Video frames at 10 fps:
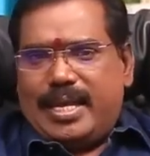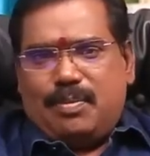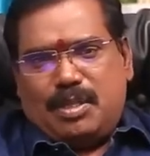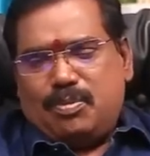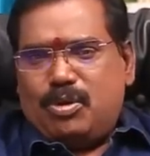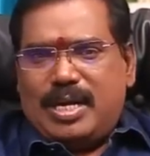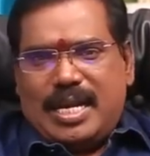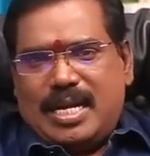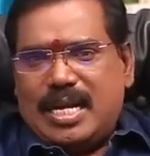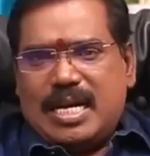என்பது
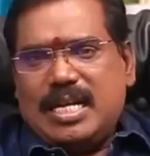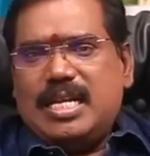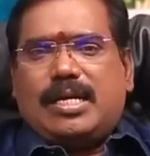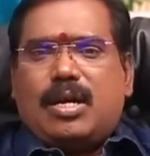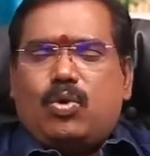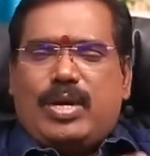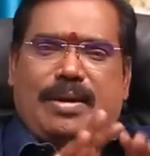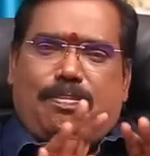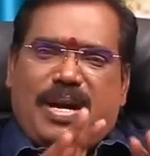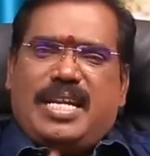போன்ற எண்ணங்களில்
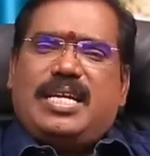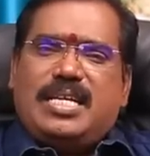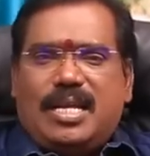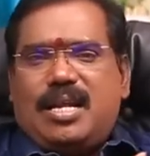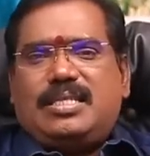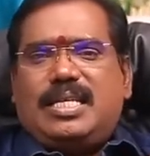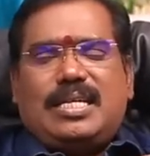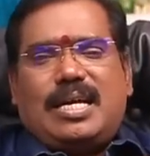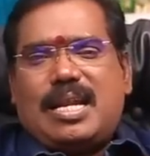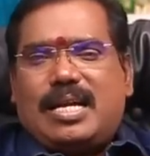இருக்கக்கூடிய பனிரெண்டு
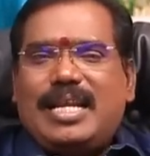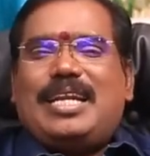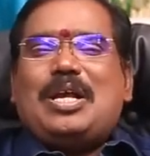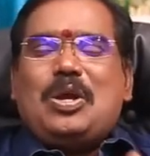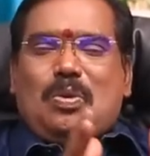ராசிக்காரர்களில்